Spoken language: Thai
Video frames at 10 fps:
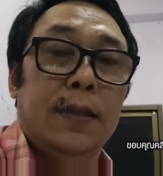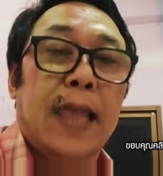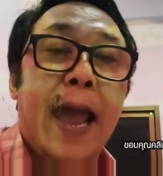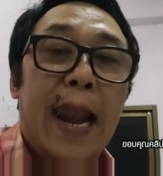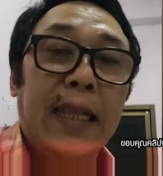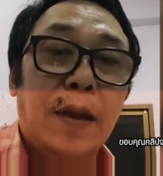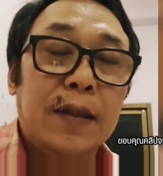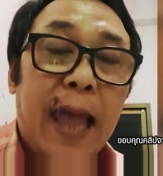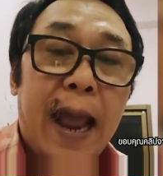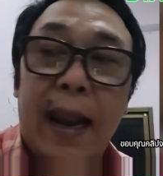แต่ละ
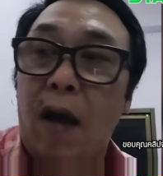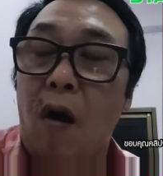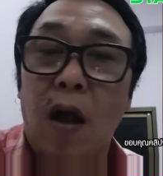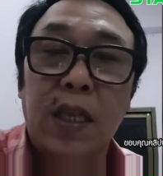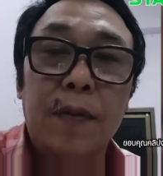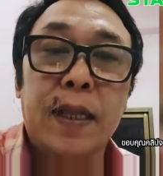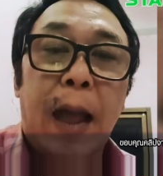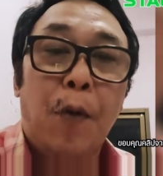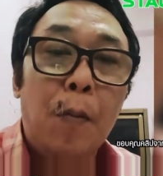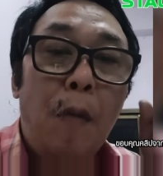แต่ละข้อที่
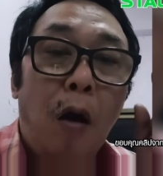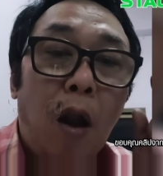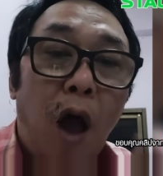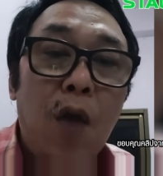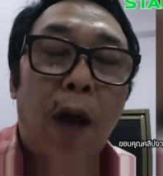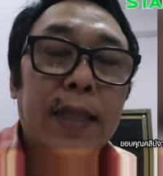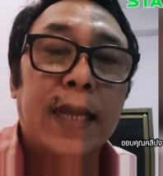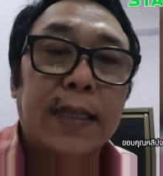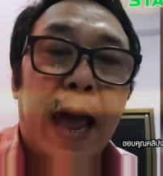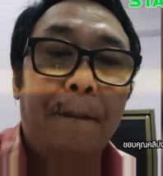ทำร้อยวัน
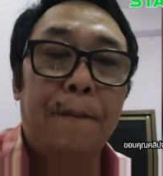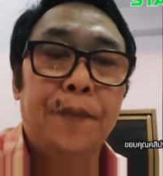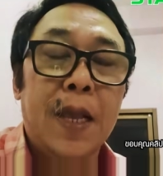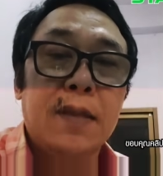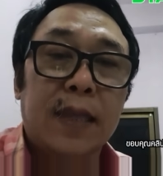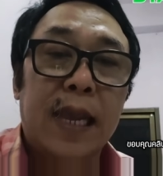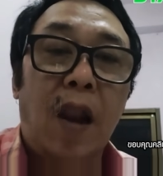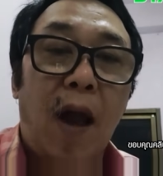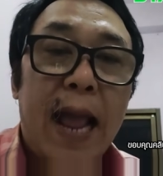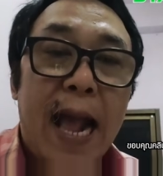จะทำสี่
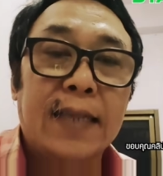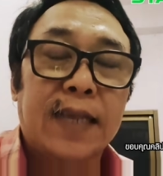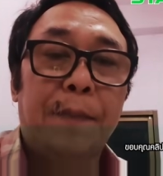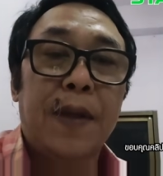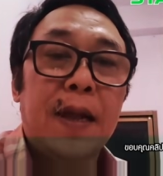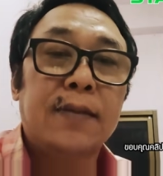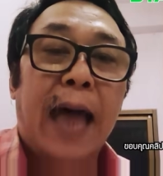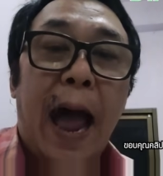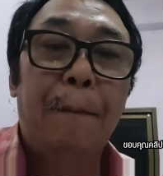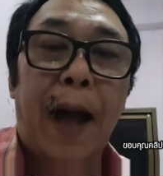ร้อยห้าสิบ
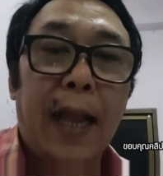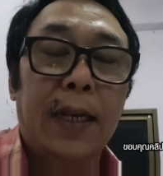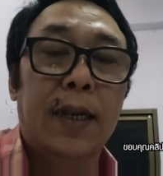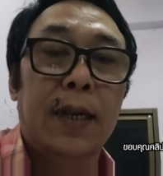สามพัน